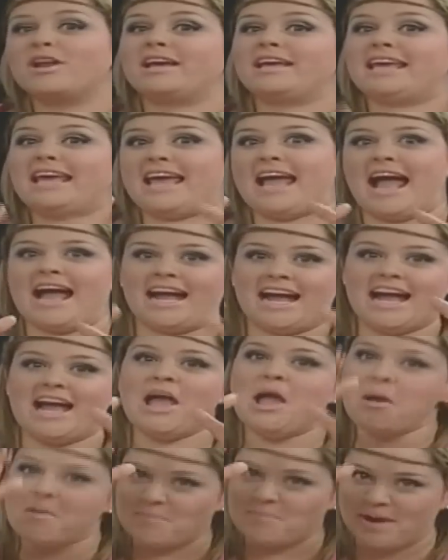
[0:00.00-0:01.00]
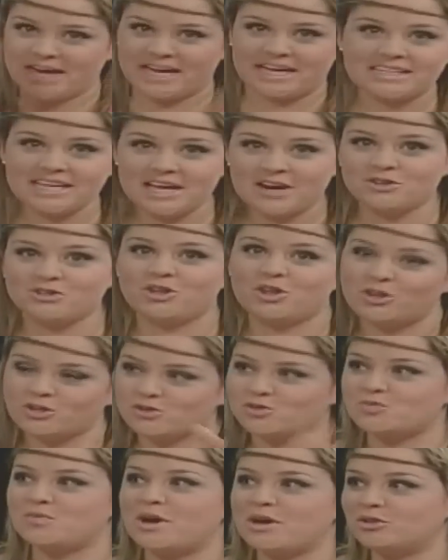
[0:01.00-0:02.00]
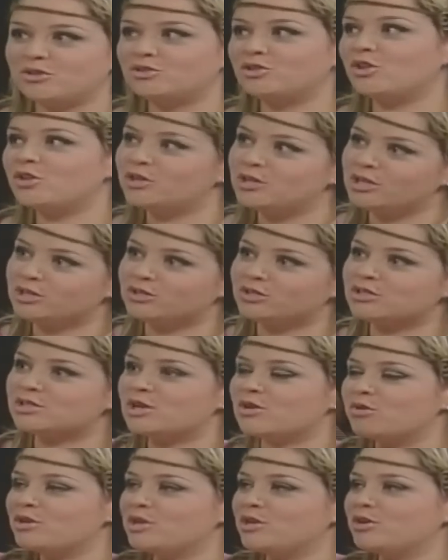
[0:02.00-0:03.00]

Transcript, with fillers: que acá Paquetearon todo, sumaron todo y entonces el único